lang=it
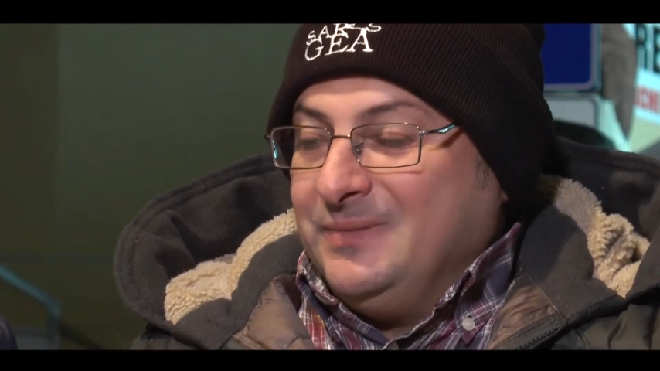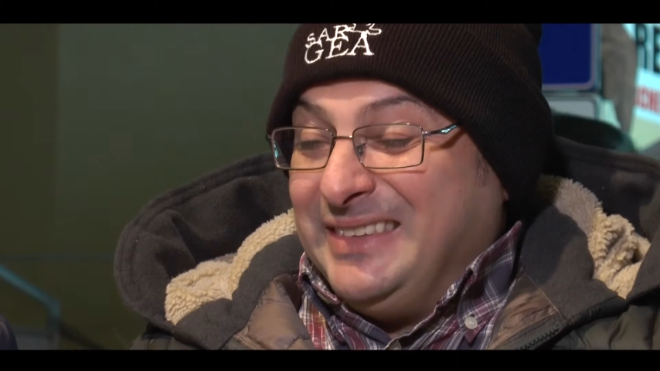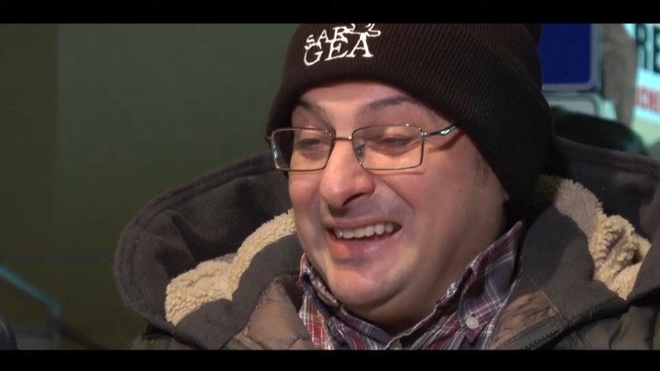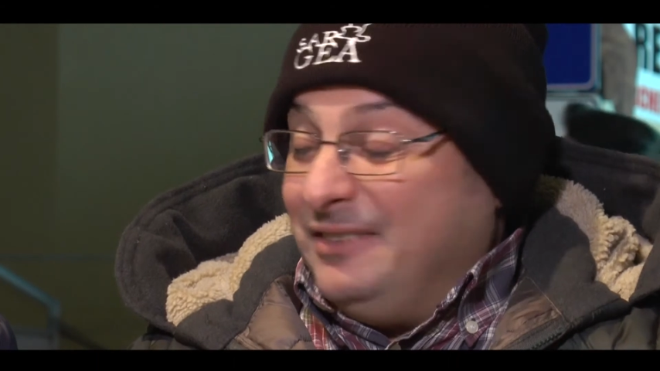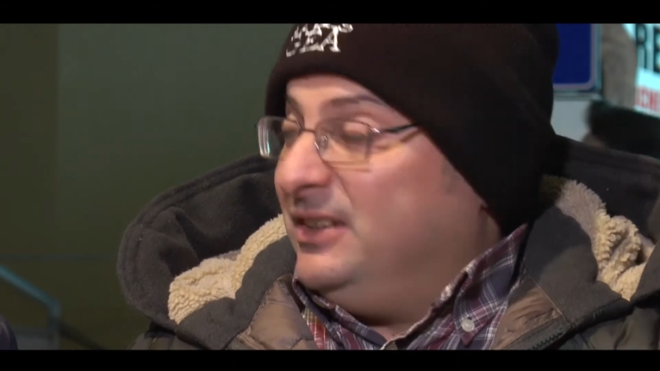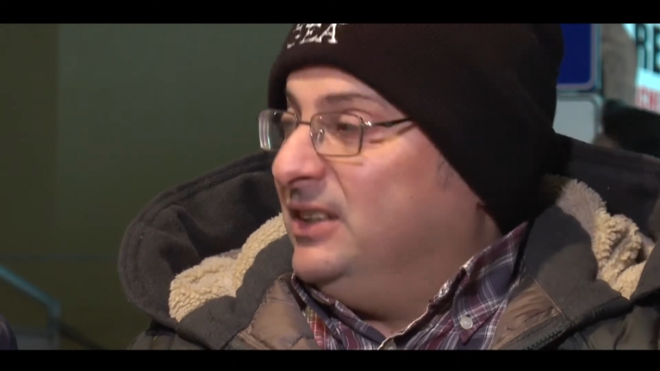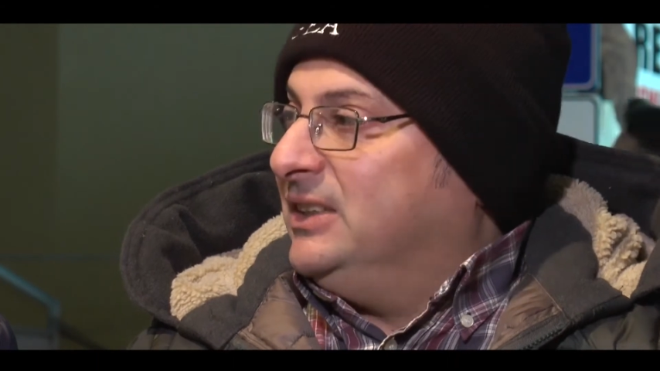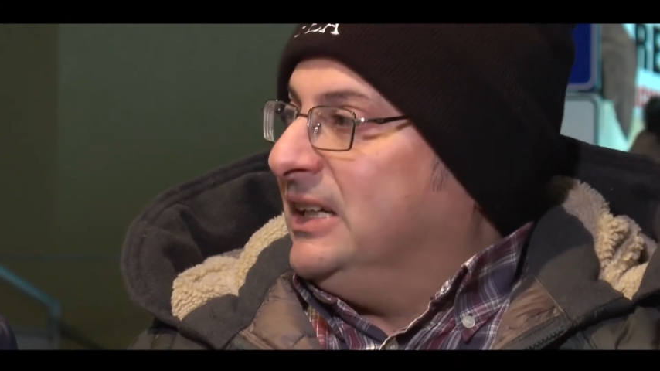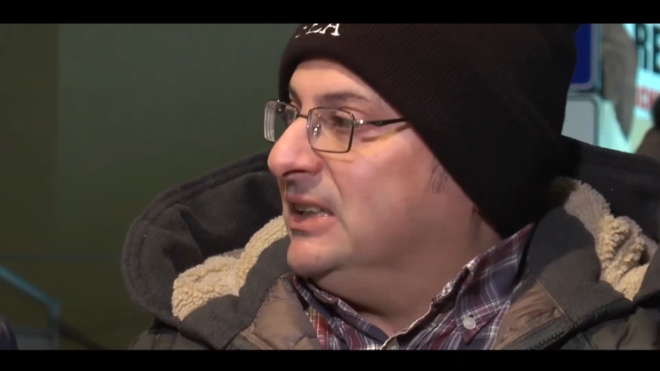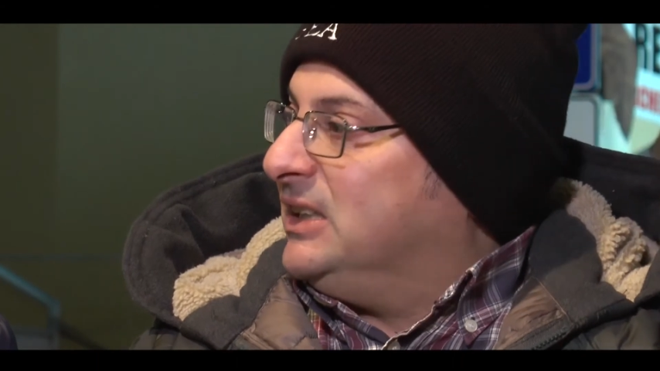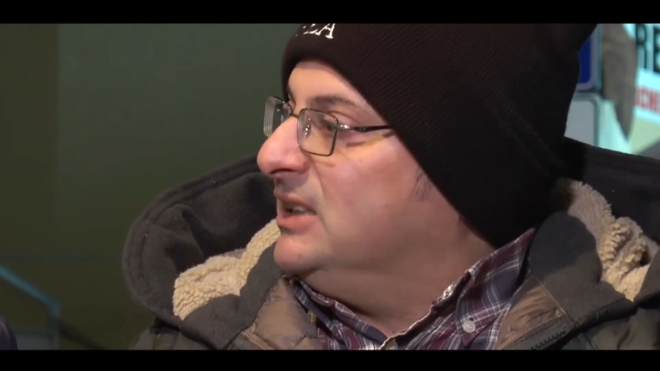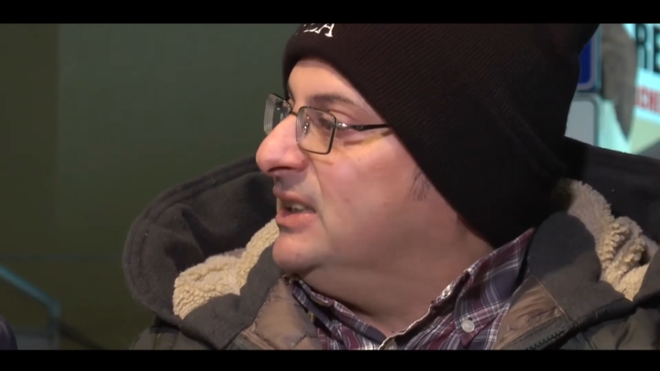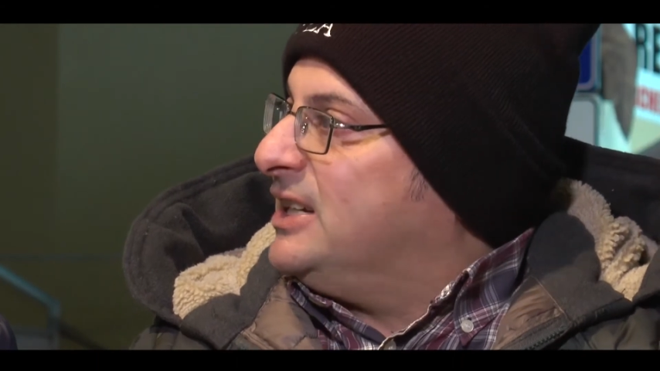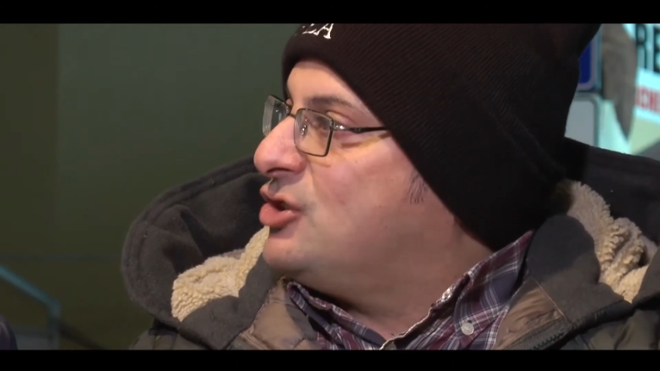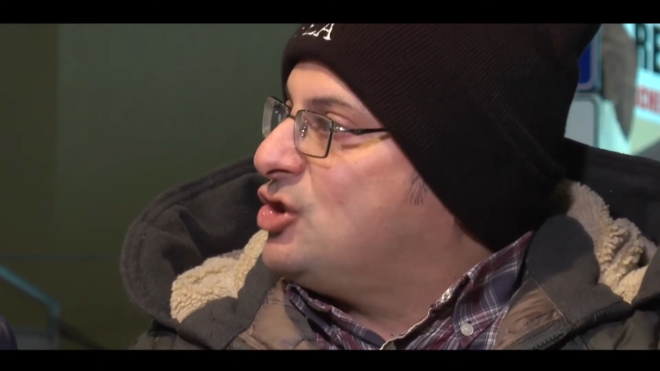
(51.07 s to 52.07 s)
davanti a
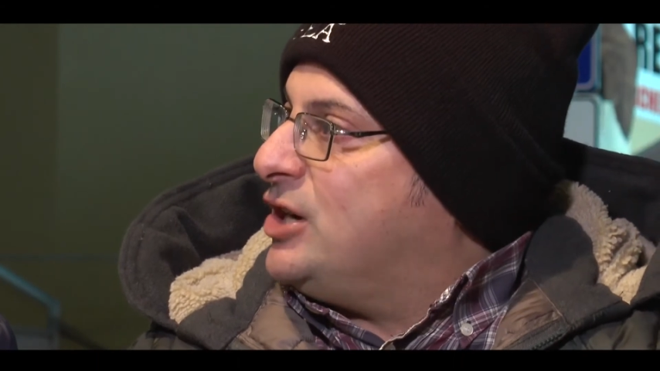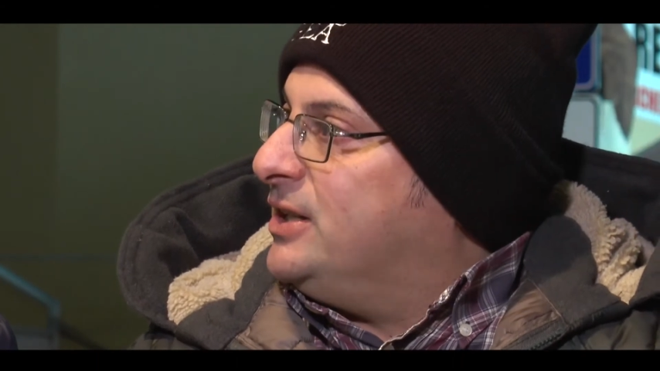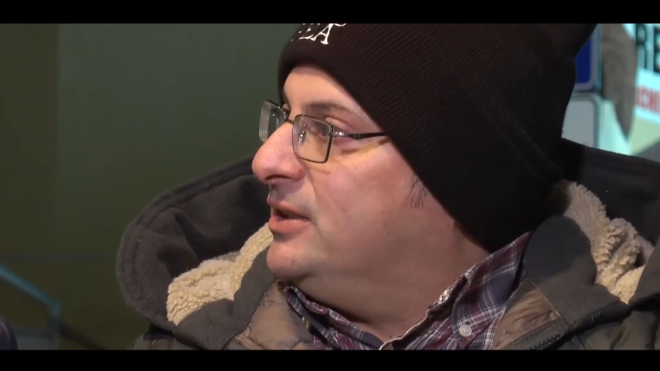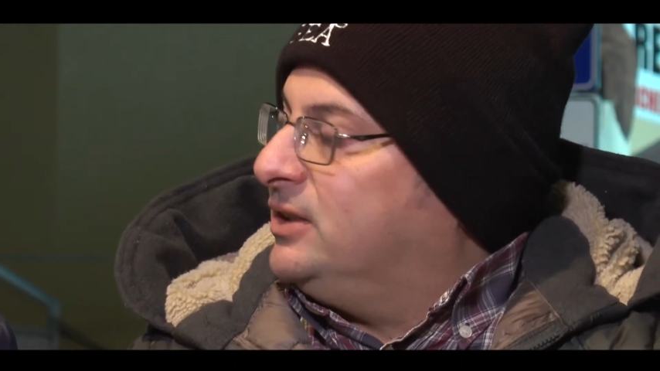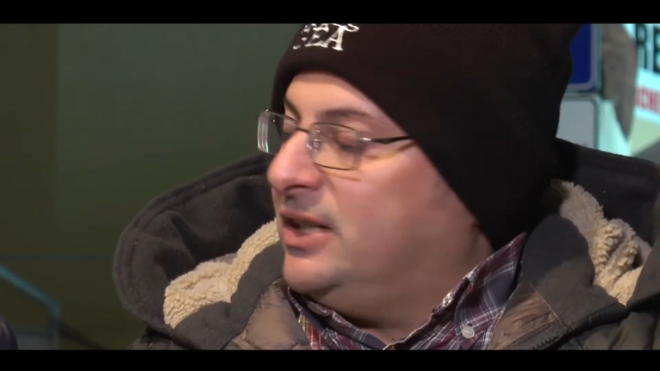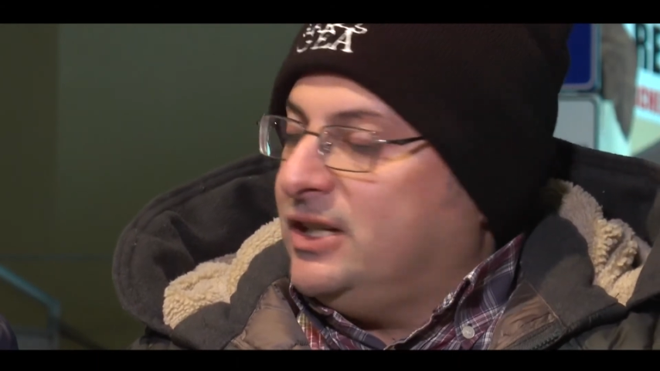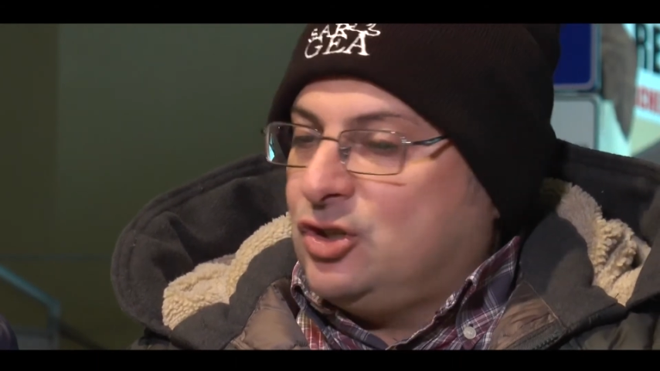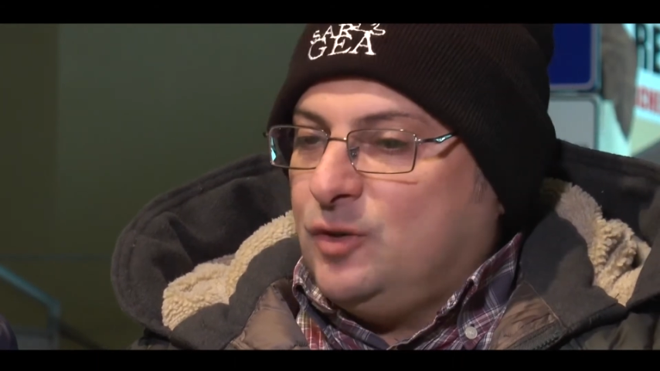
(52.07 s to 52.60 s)
tanta gente,